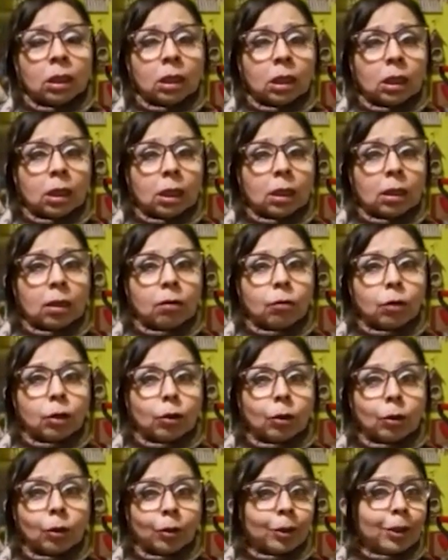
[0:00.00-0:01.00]
Eh,
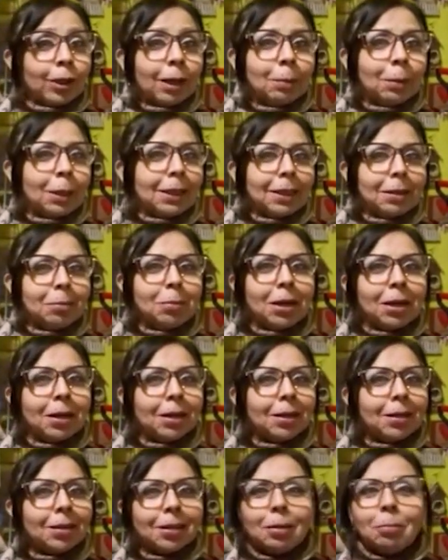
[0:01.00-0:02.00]
bueno, la
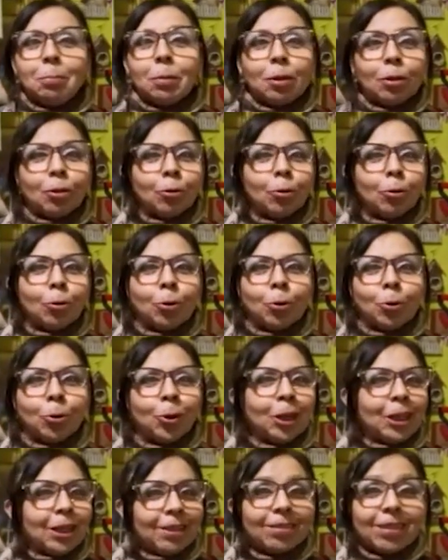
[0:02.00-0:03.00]
pandemia impidió
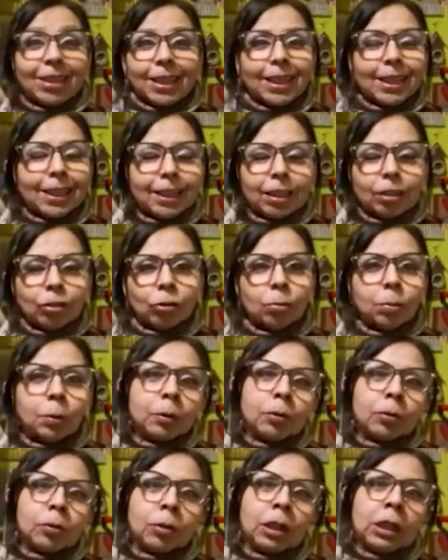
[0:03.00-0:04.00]
seguir en esto,
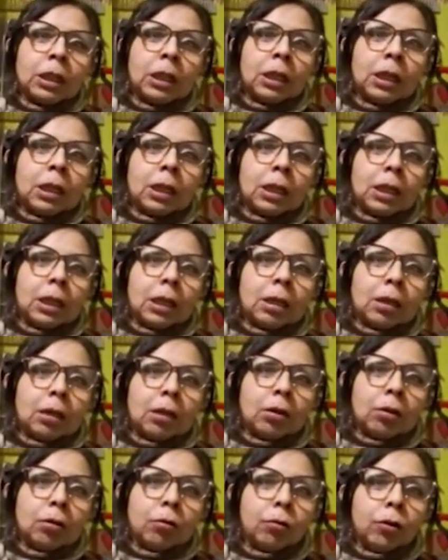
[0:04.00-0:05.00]
pero
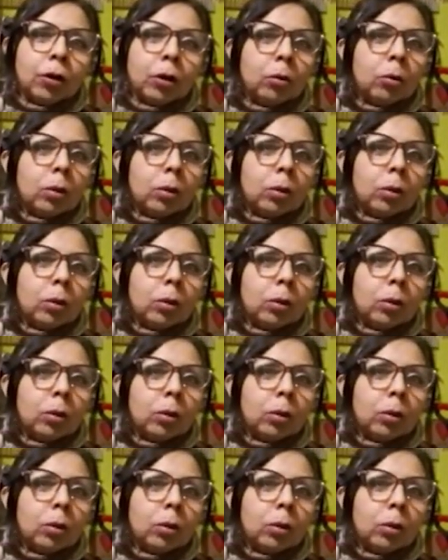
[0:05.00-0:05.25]
fue mm.